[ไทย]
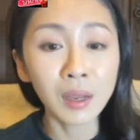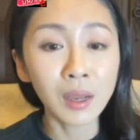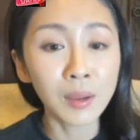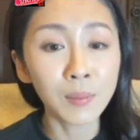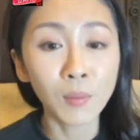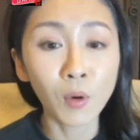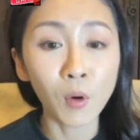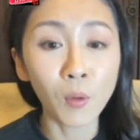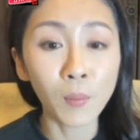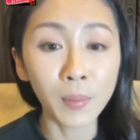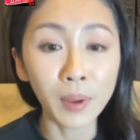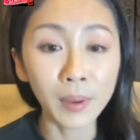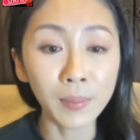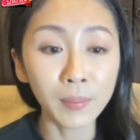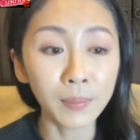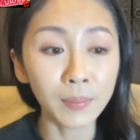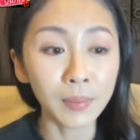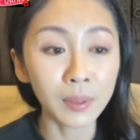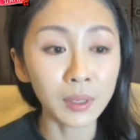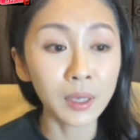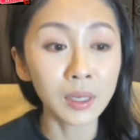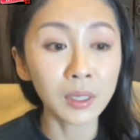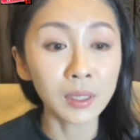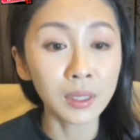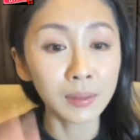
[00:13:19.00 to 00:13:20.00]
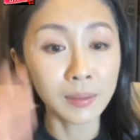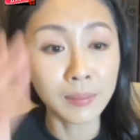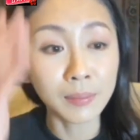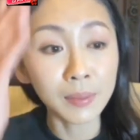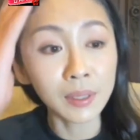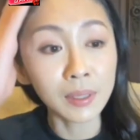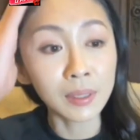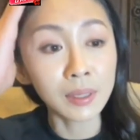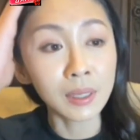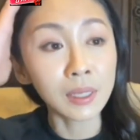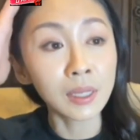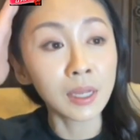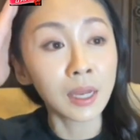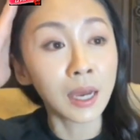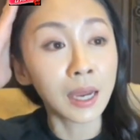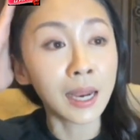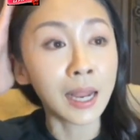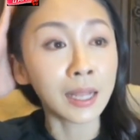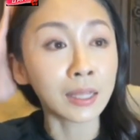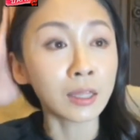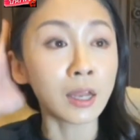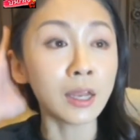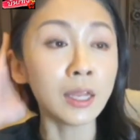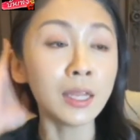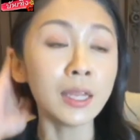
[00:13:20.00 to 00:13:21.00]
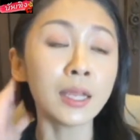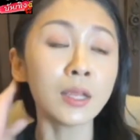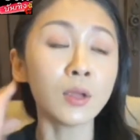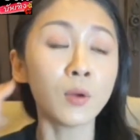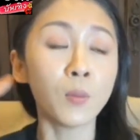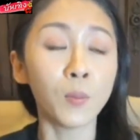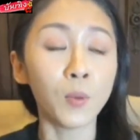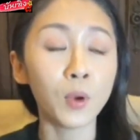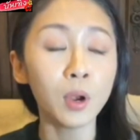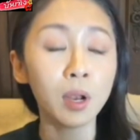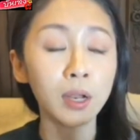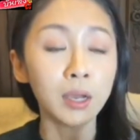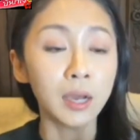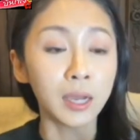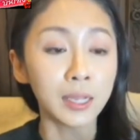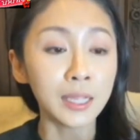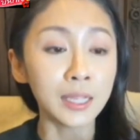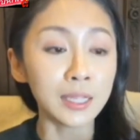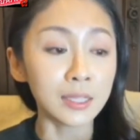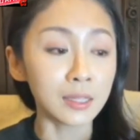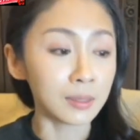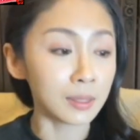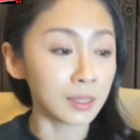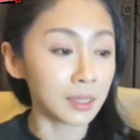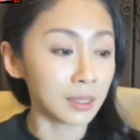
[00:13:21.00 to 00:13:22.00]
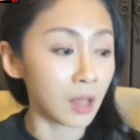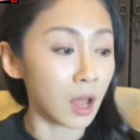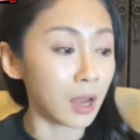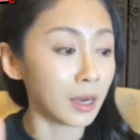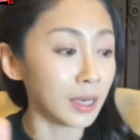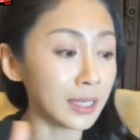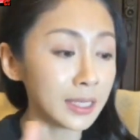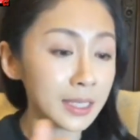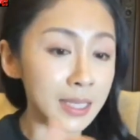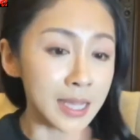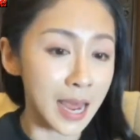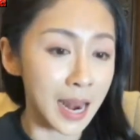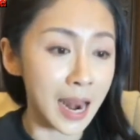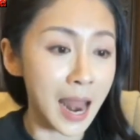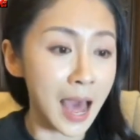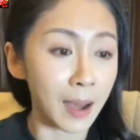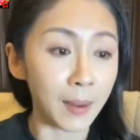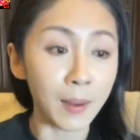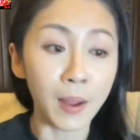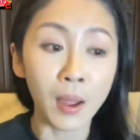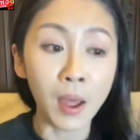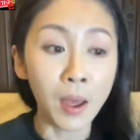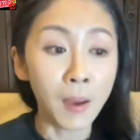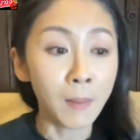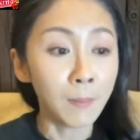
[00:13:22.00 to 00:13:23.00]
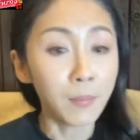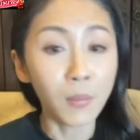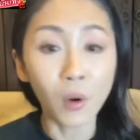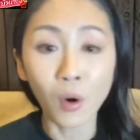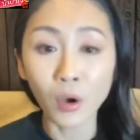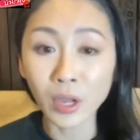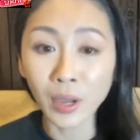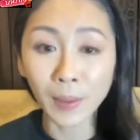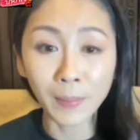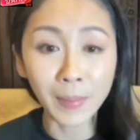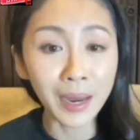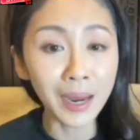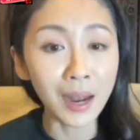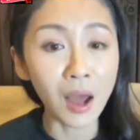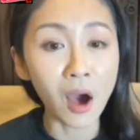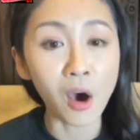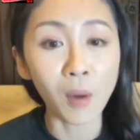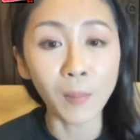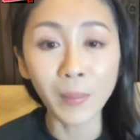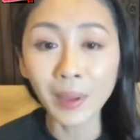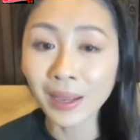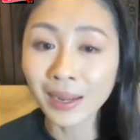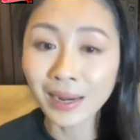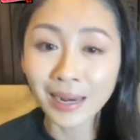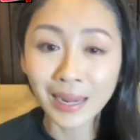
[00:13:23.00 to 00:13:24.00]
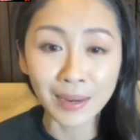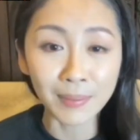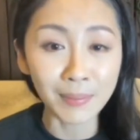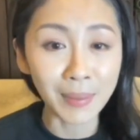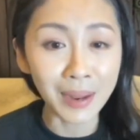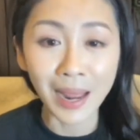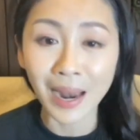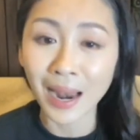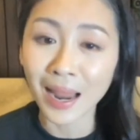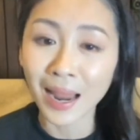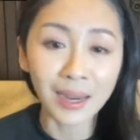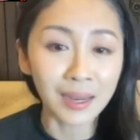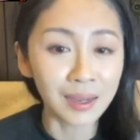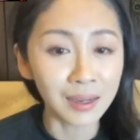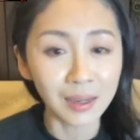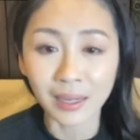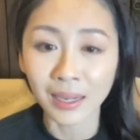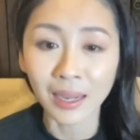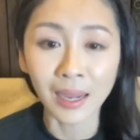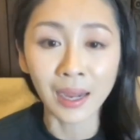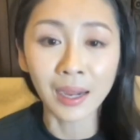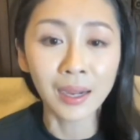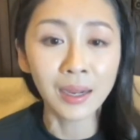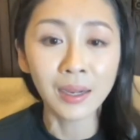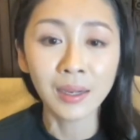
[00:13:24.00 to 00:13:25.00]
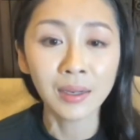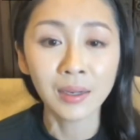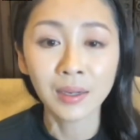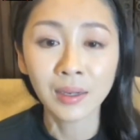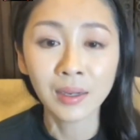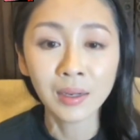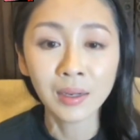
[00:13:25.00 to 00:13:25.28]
เลยโมไม่คือถึงขนาดตอนนี้ยังอยู่บนเรือที่ตอนที่เสียหลักโมยังไม่ร้องไม่กรี๊ดไม่อะไรเลยค่ะ